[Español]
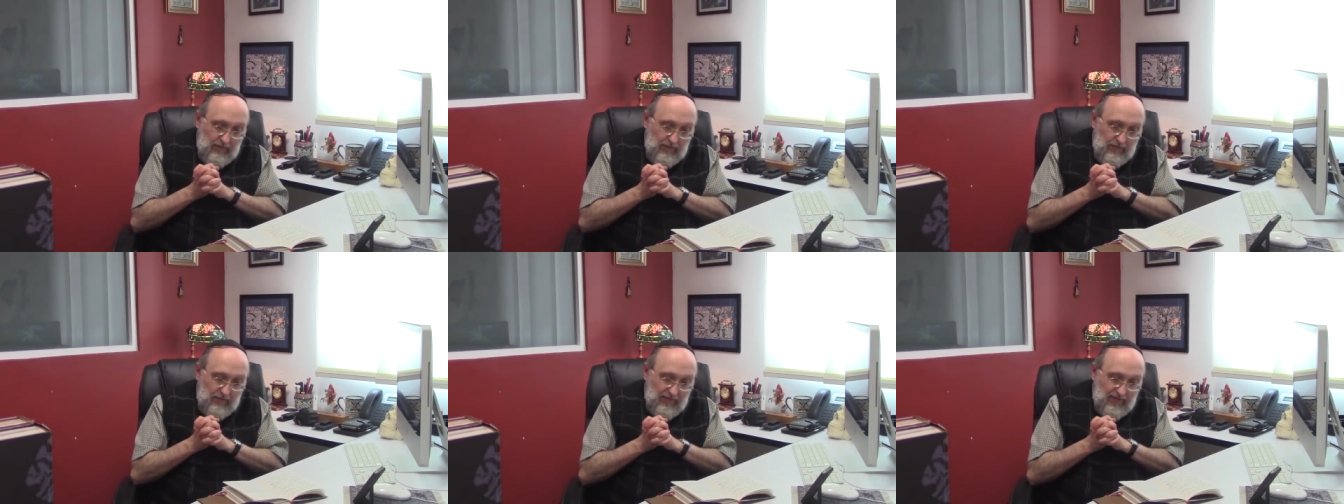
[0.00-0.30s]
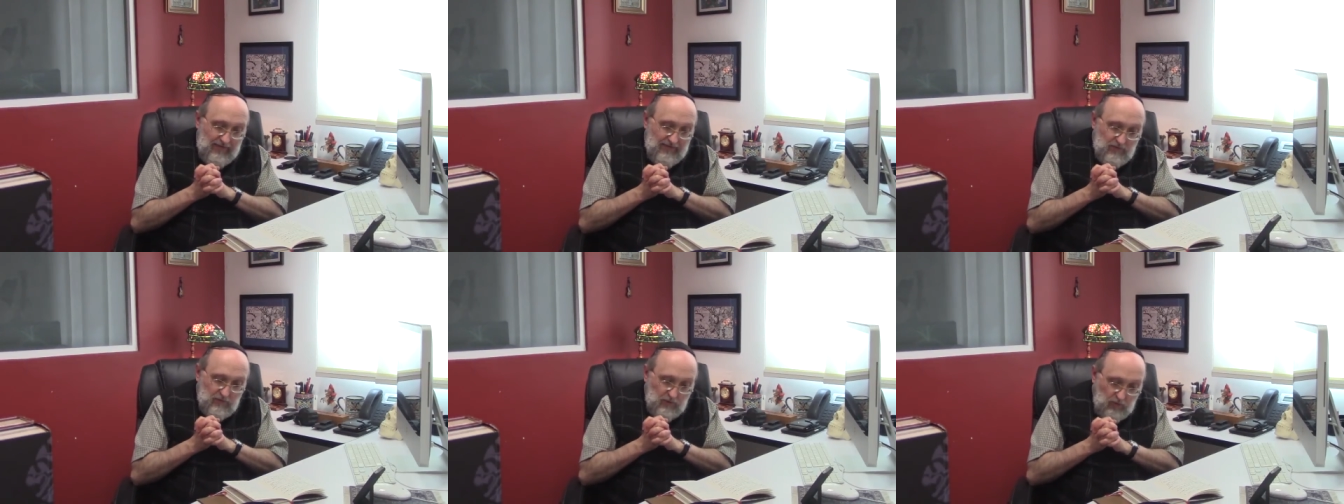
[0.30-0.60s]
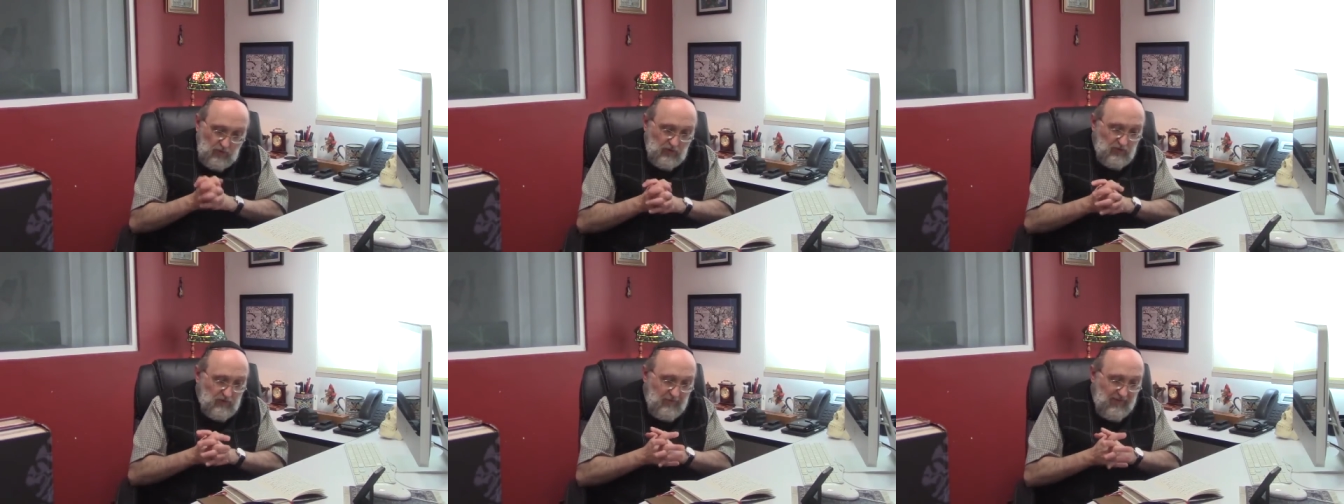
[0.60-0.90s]
las
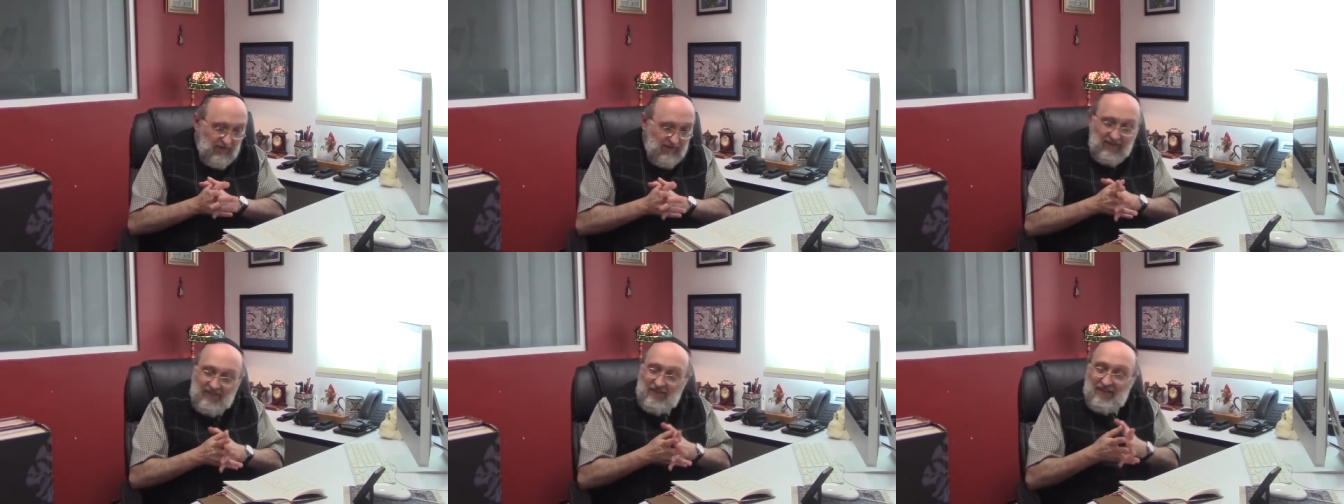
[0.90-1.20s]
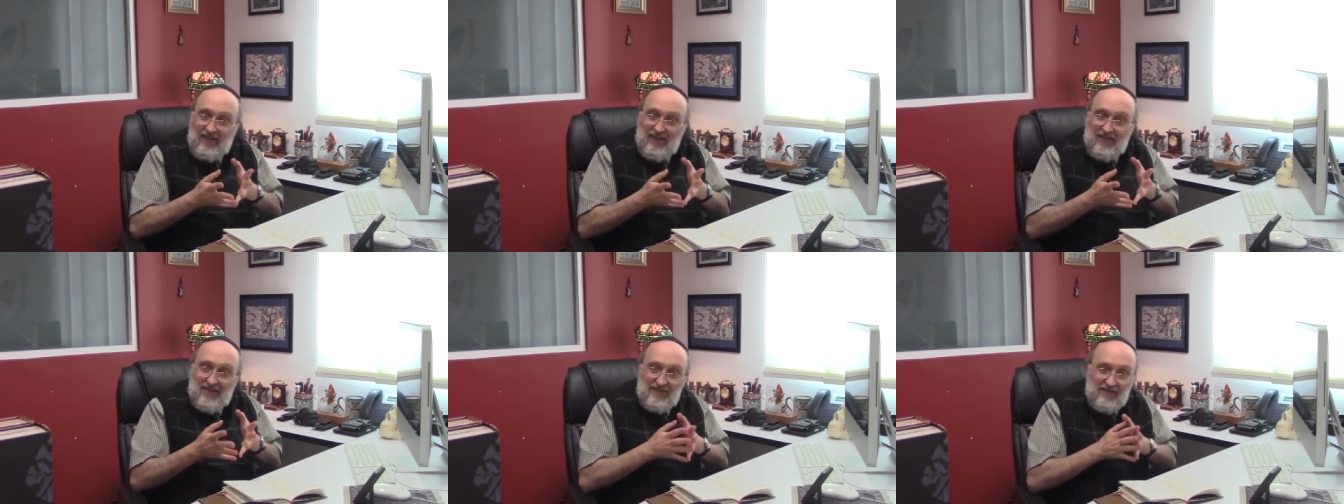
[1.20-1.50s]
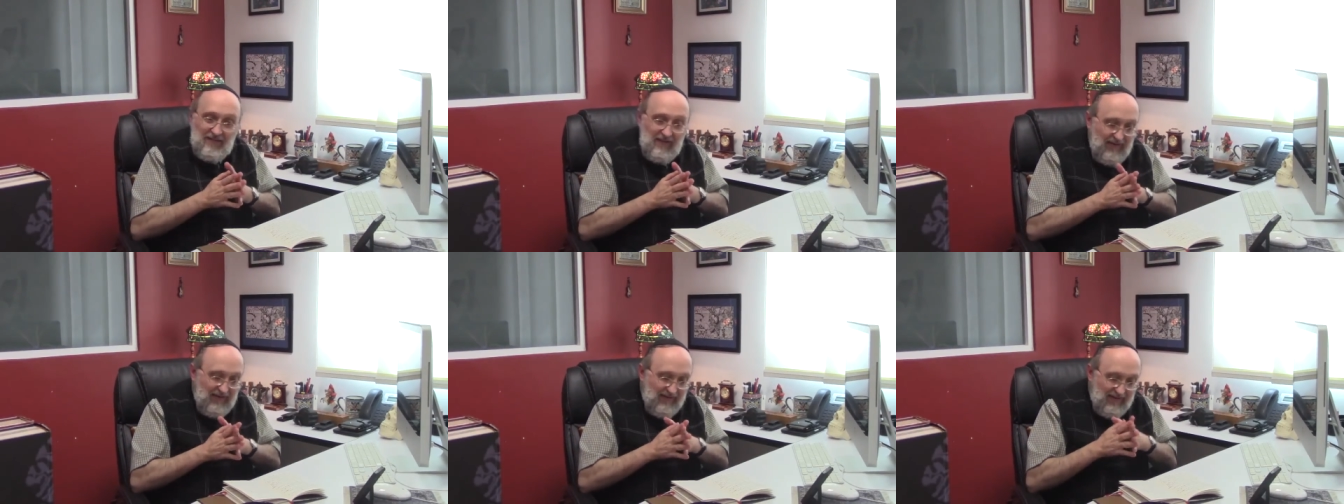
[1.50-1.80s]
dos
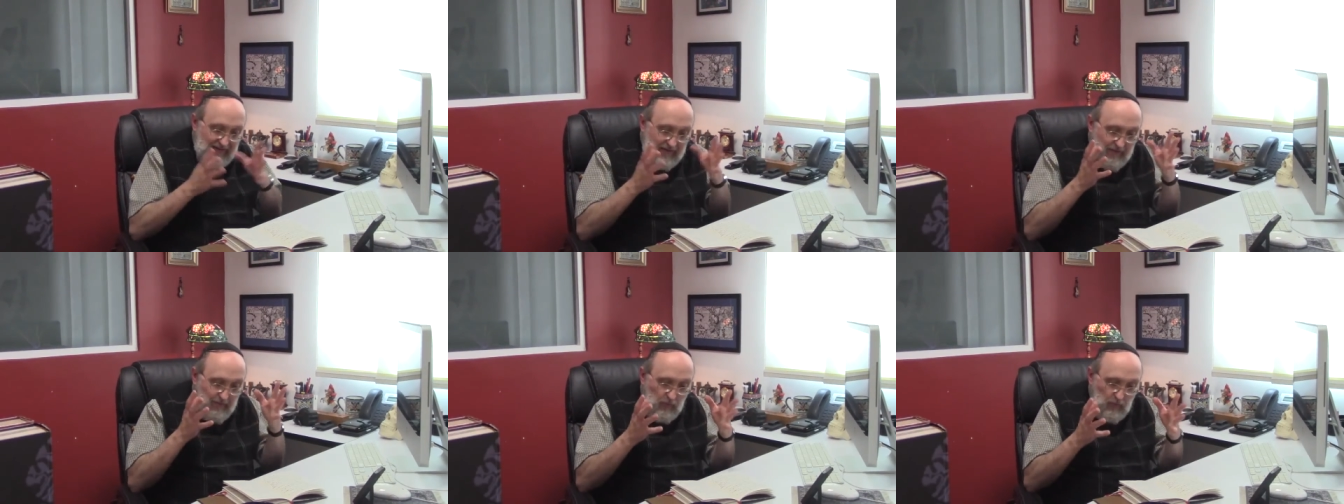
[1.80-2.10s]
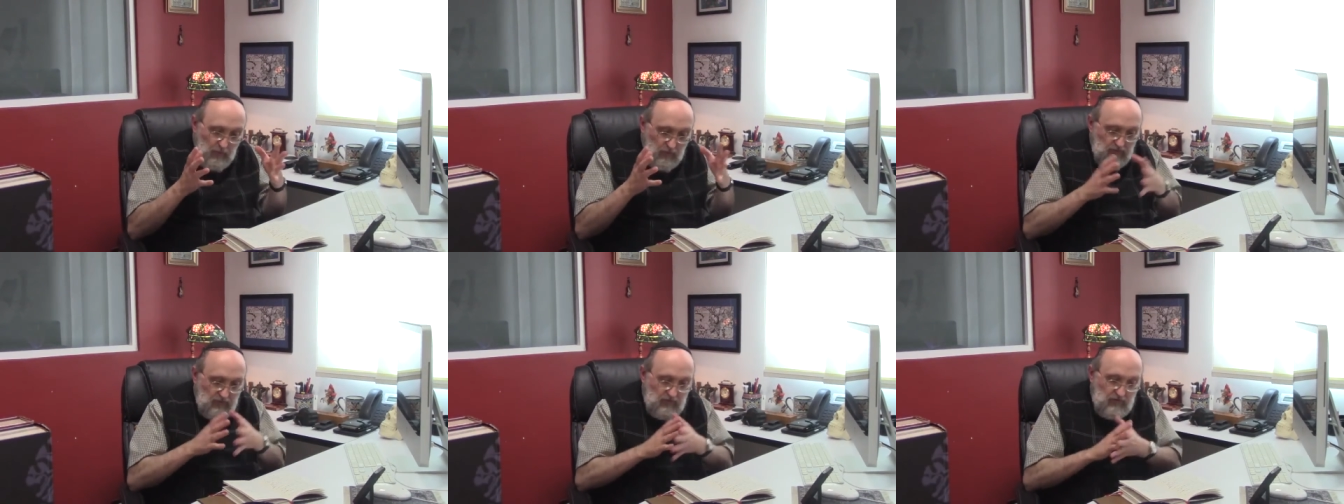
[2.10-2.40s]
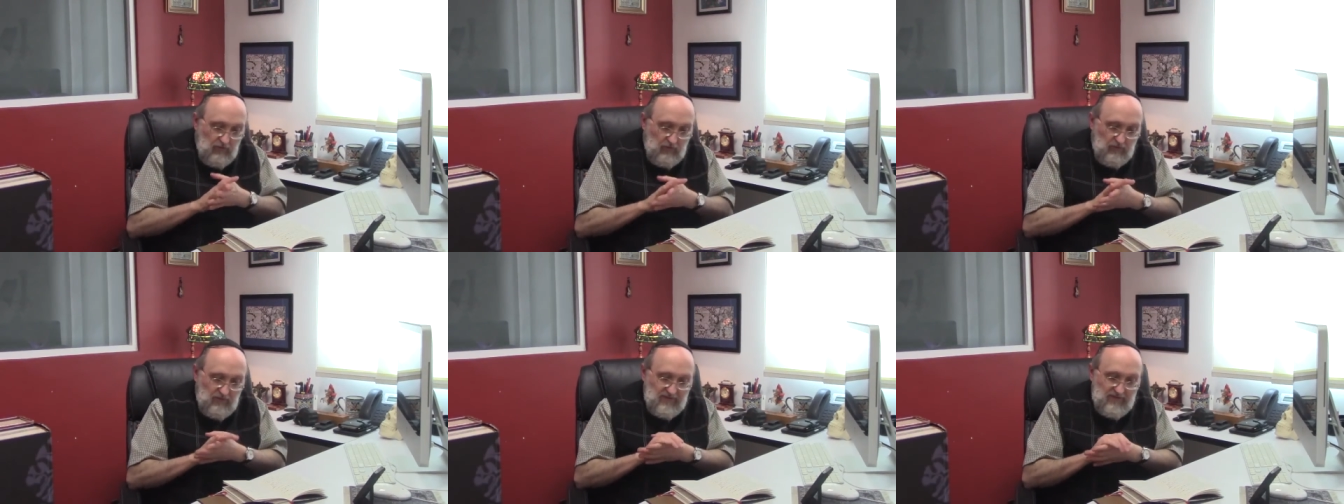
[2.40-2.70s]
verdaderas
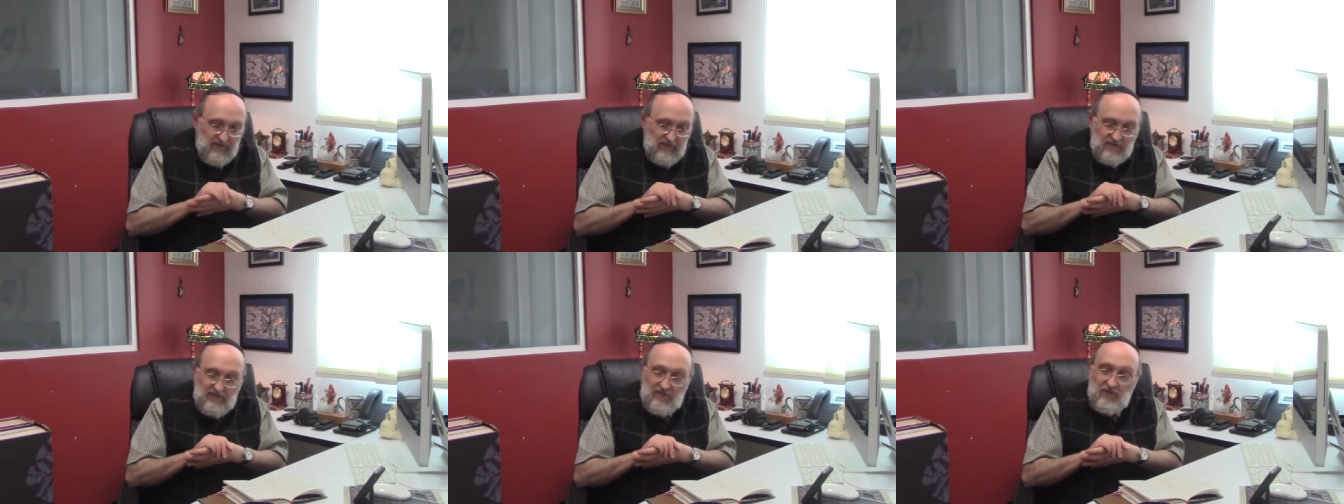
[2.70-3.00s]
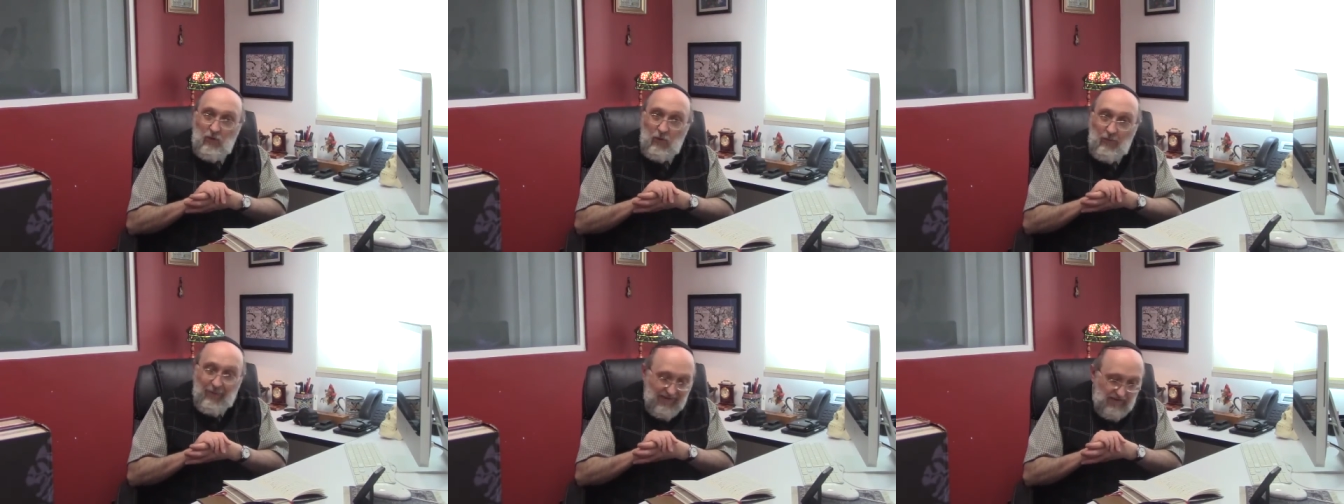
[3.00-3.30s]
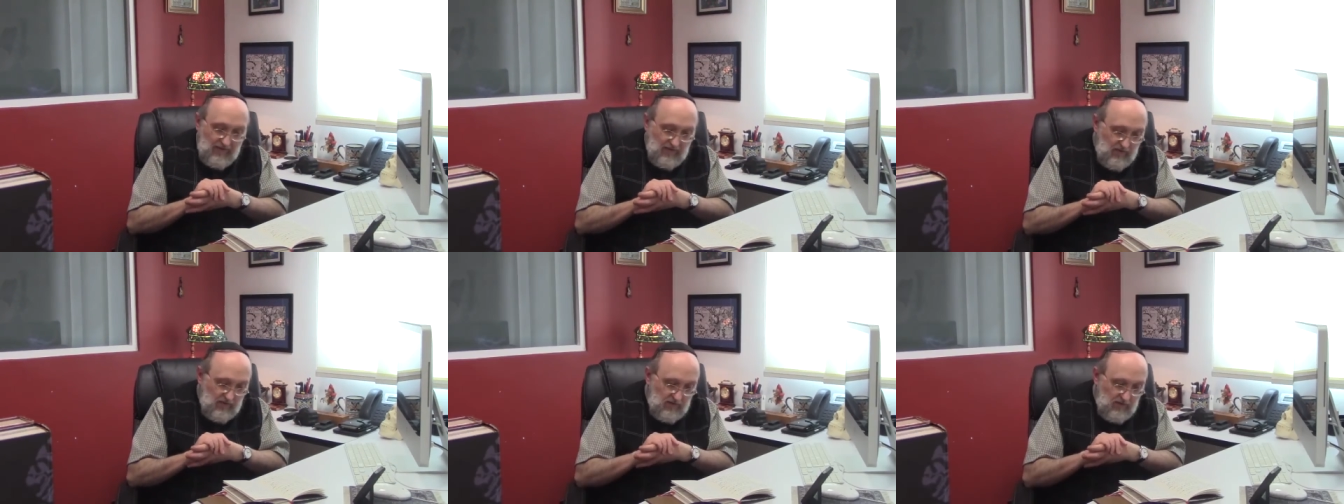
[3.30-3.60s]
revoluciones del siglo
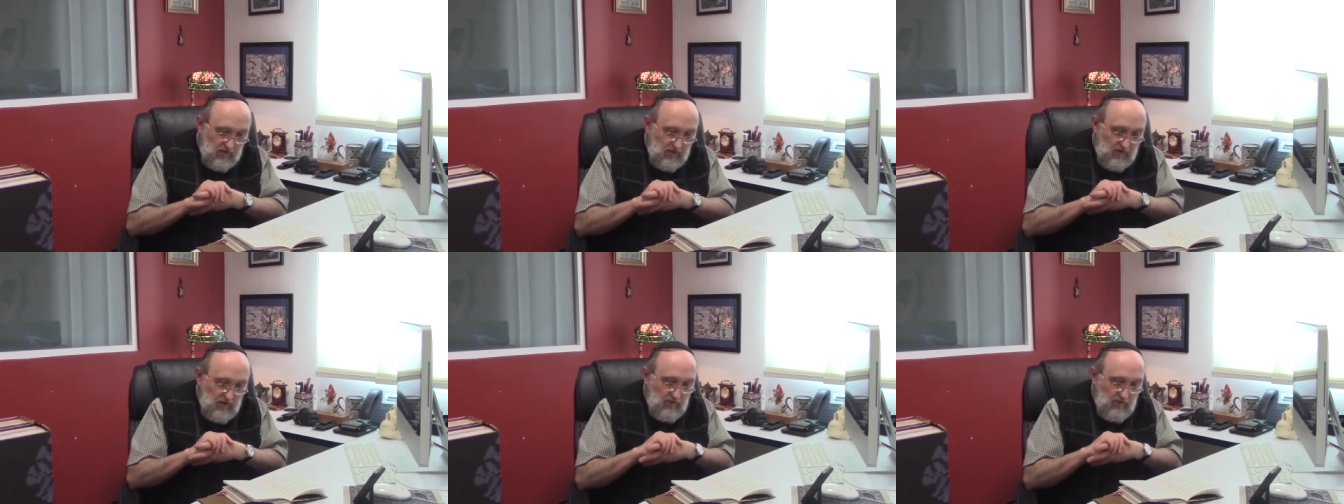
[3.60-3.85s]
XX